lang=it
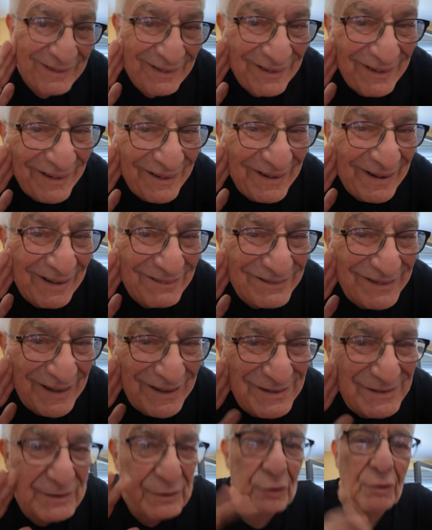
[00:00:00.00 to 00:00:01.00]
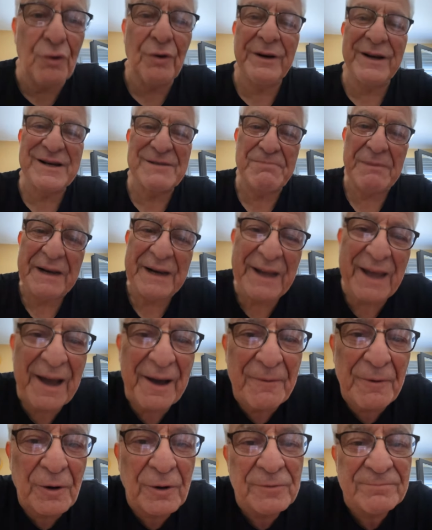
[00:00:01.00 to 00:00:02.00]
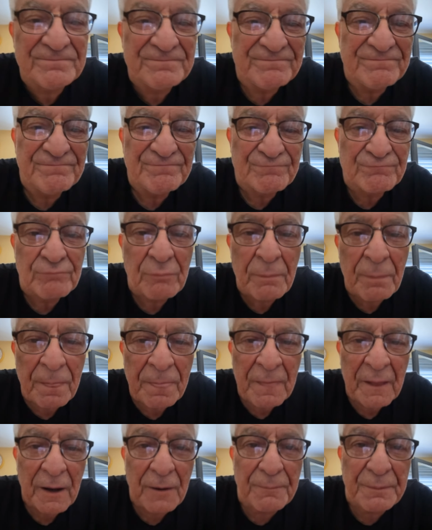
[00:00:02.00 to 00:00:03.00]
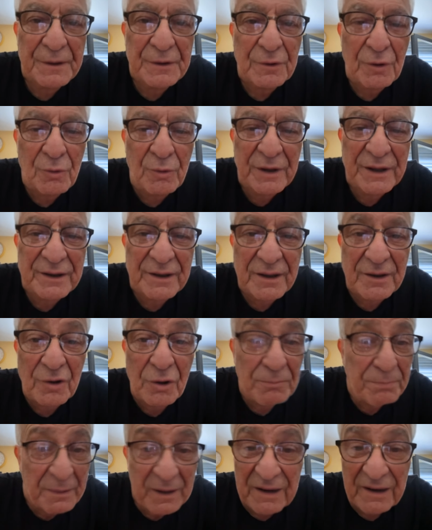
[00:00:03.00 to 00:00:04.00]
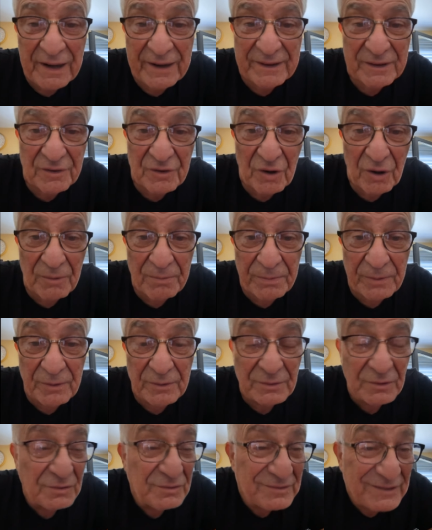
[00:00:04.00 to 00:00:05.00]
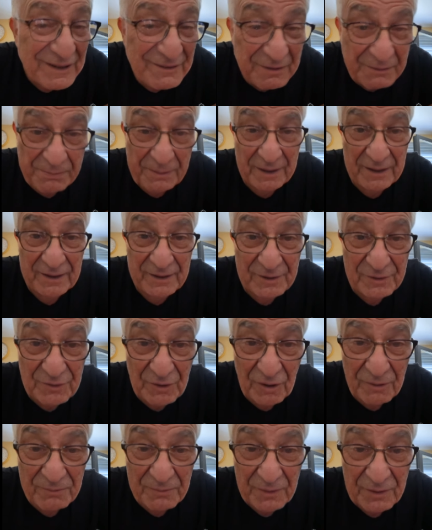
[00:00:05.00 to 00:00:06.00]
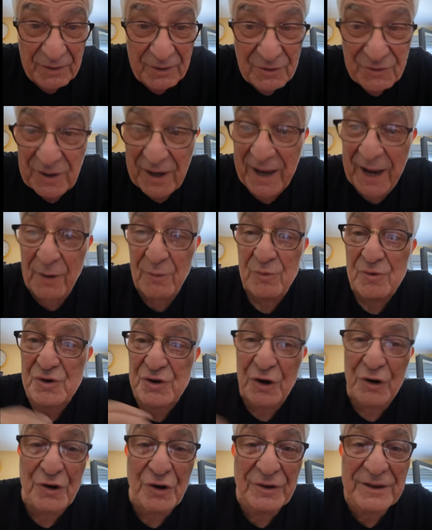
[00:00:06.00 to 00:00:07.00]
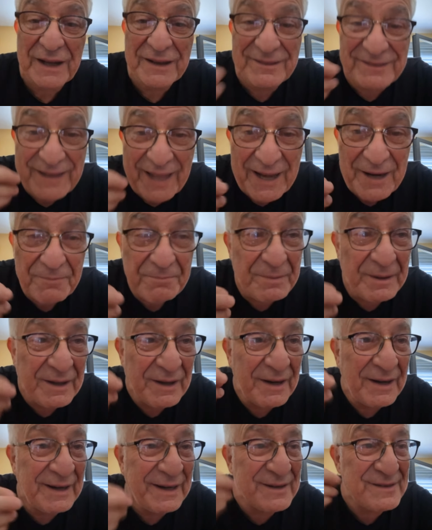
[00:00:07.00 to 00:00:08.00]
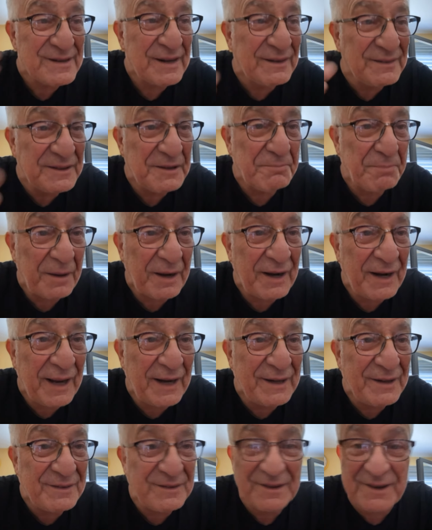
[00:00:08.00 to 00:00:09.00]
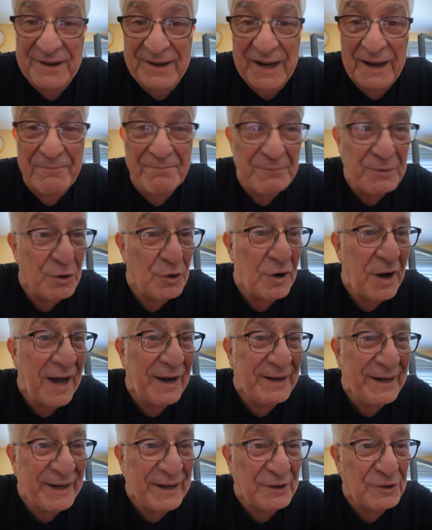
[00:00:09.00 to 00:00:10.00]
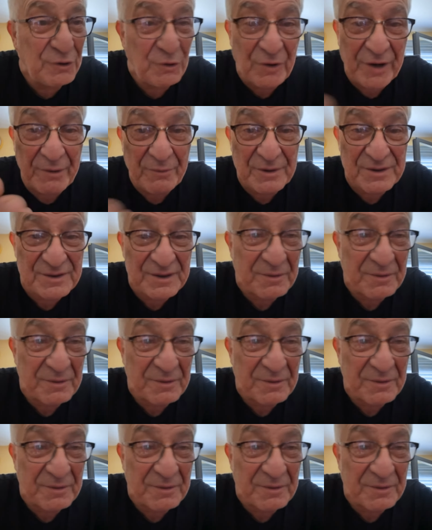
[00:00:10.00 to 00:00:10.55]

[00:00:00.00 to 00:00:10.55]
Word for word: Radiazione, speriamo. Capito? Quindi non parlare troppo, non devi parlare troppo. Cioè, a un giorno dal derby li senti parlare di cambio allenatore questi